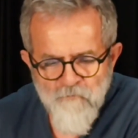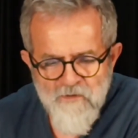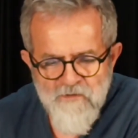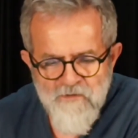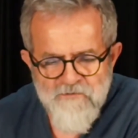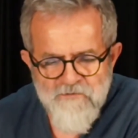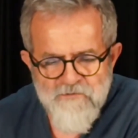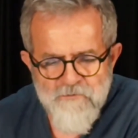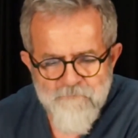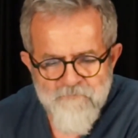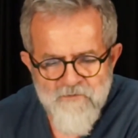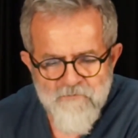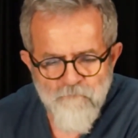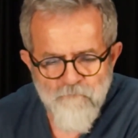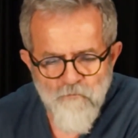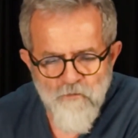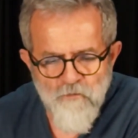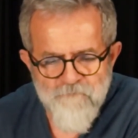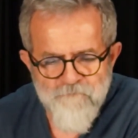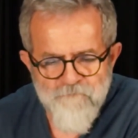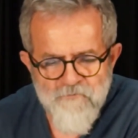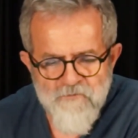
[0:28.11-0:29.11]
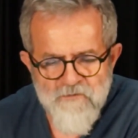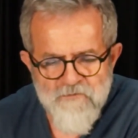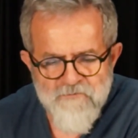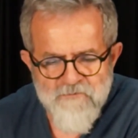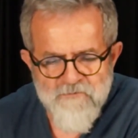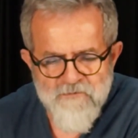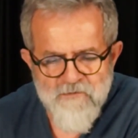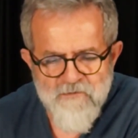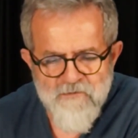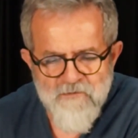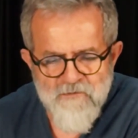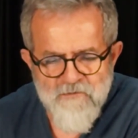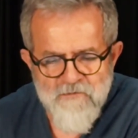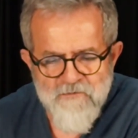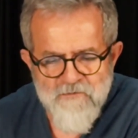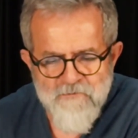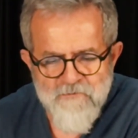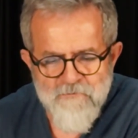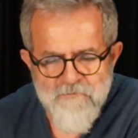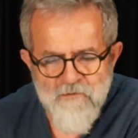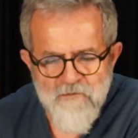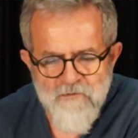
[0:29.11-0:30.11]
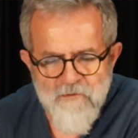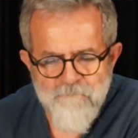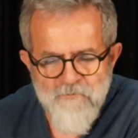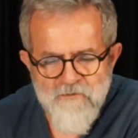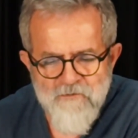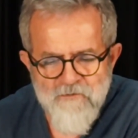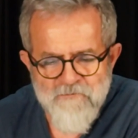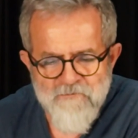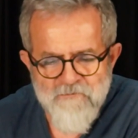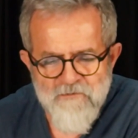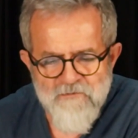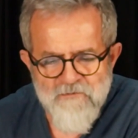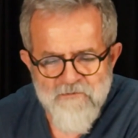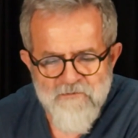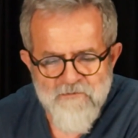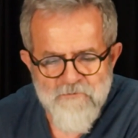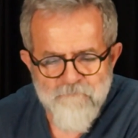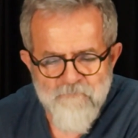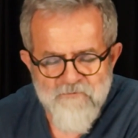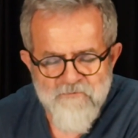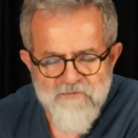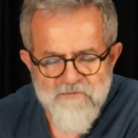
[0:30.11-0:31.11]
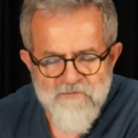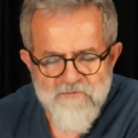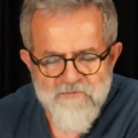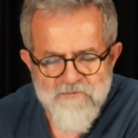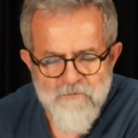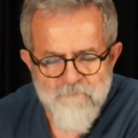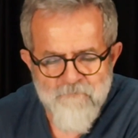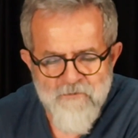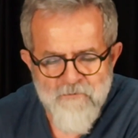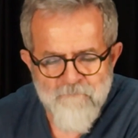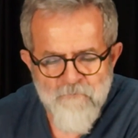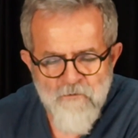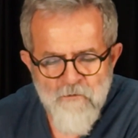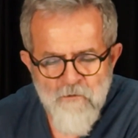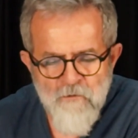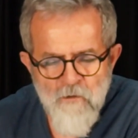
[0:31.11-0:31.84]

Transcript: İnce ben muhalefetin elindeki kalelerin AK Parti'nin eline gitmesini istemem.